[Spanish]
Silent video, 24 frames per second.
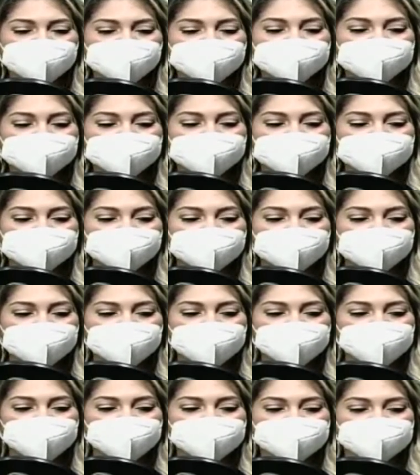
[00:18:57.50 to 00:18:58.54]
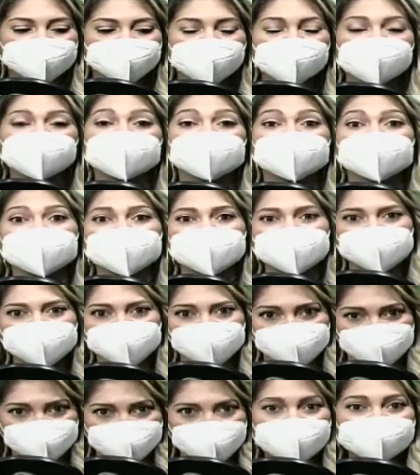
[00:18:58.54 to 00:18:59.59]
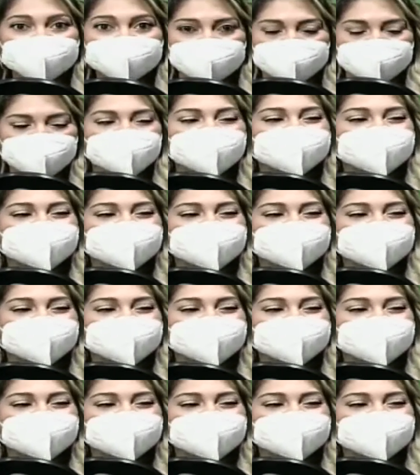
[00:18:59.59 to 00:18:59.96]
eh, modificando estos esquemas